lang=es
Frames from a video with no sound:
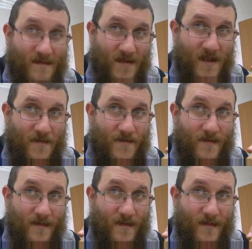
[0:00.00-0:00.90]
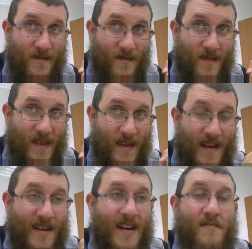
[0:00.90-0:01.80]
¿Sí?
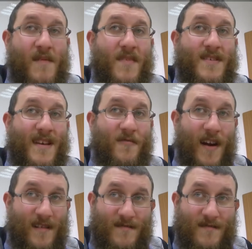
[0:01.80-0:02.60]
Así el alma piensa igual.